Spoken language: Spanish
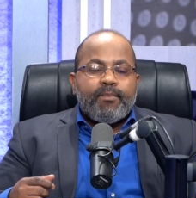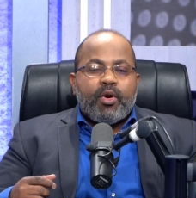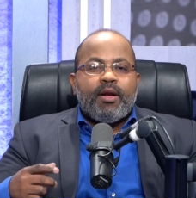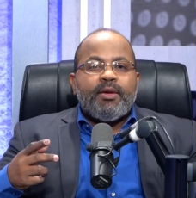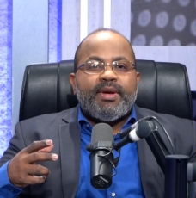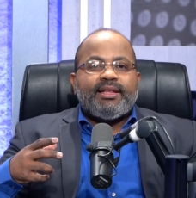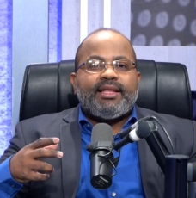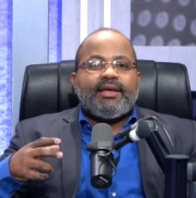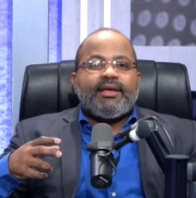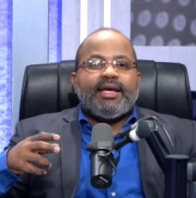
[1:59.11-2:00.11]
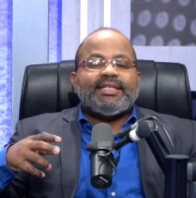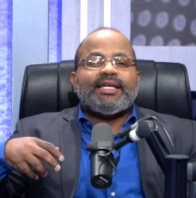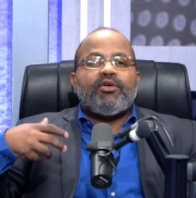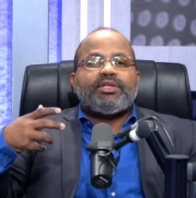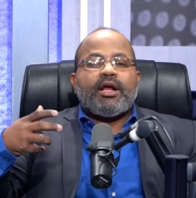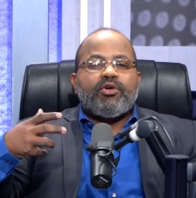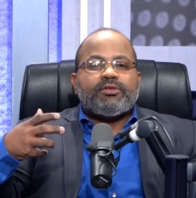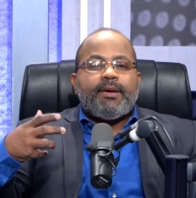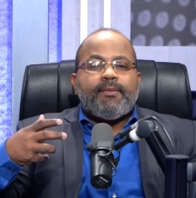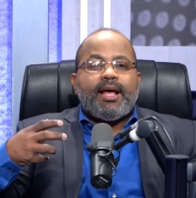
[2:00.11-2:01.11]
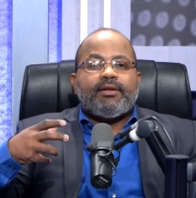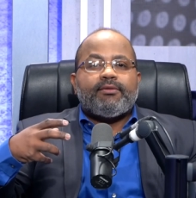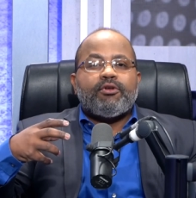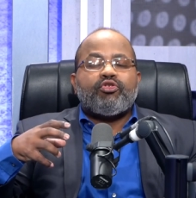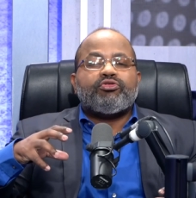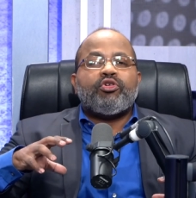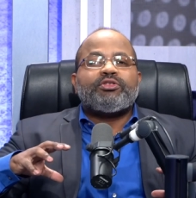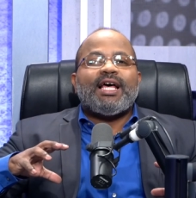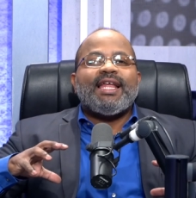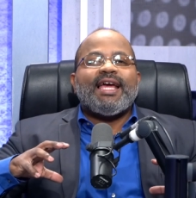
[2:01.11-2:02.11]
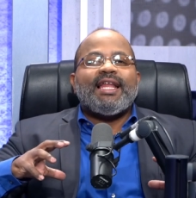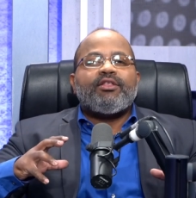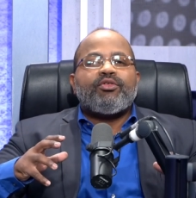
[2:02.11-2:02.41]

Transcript: Probablemente esas otras cosas no, no salen en el